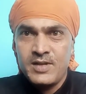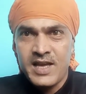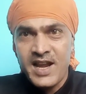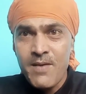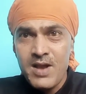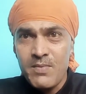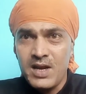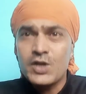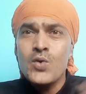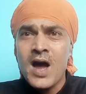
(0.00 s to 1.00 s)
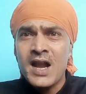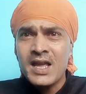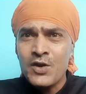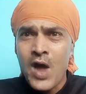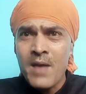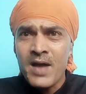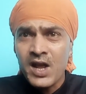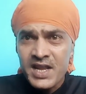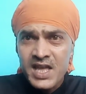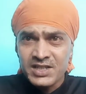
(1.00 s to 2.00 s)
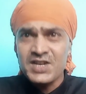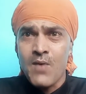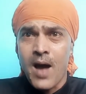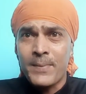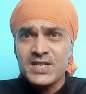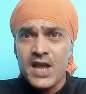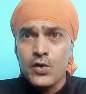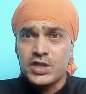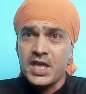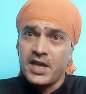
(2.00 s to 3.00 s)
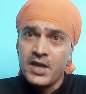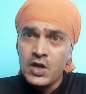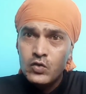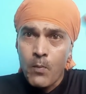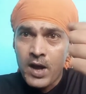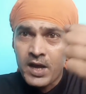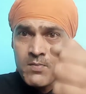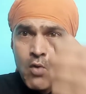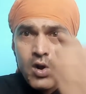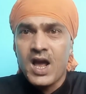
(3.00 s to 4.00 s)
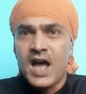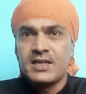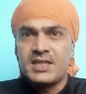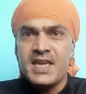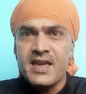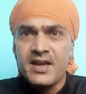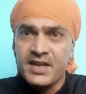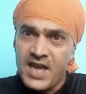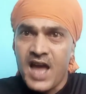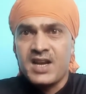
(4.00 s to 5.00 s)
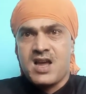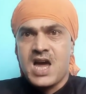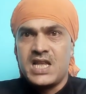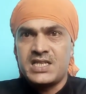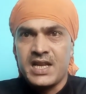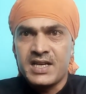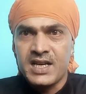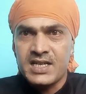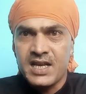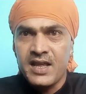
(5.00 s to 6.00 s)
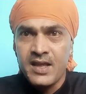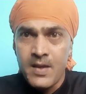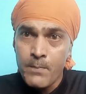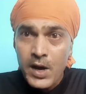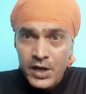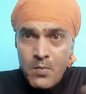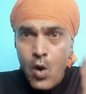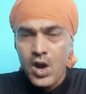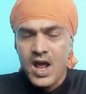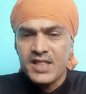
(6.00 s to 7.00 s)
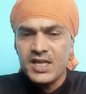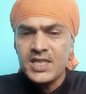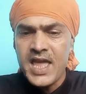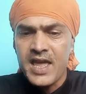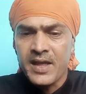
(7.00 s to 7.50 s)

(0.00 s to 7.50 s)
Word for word: है ना बल्ले बल्ले क्यों आए क्यों आए अगर नियंग सिंह वहां पर जा रहे होते तो पक्की मोर लगा देते ये कि हाँ इनका खालिस्तानी कनेक्शन है पक्की मोर लगा देते